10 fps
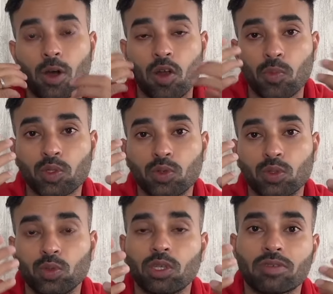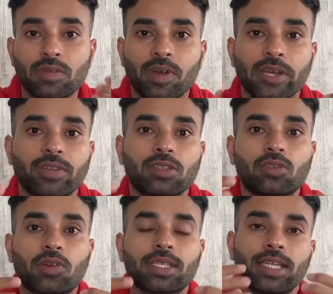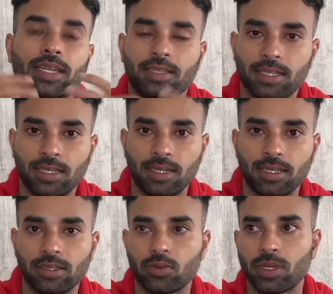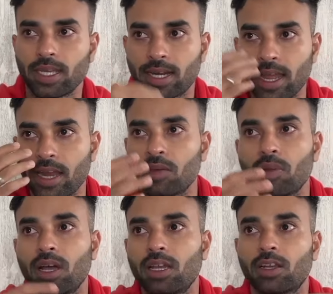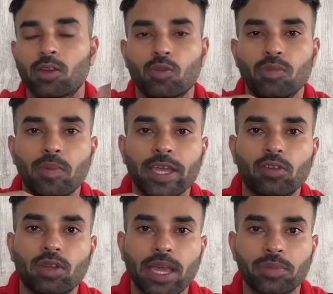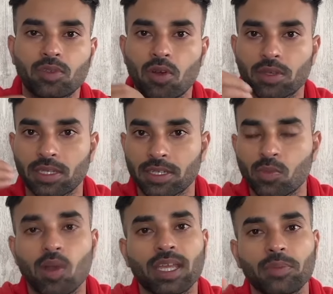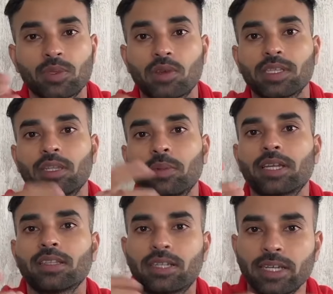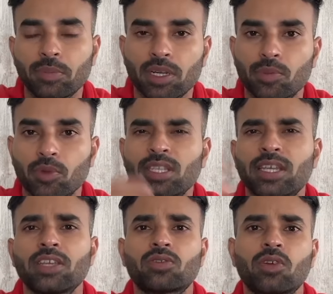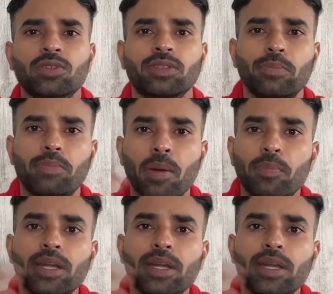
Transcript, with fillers: ஆல்மோஸ்ட் ஒரு டூ தௌசண்ட் ஃபைவ் ஹண்ட்ரட் ஸ்டாக்ஸ் கிட்ட என்எஸ்சியில் e இருக்கு ஸோ நீங்கள் ரேண்டமாக இல்லைனா ரொம்ப மைக்ரோ கேப் ஸ்டாக்ஸ் இல்லை ஸ்மால் கேப் ஸ்டாக்ஸ் அந்த மாதிரி எடுத்து ட்ரேட் பண்ணும்போது நிறைய ஸ்டாக்ஸ் வந்து பம்ப்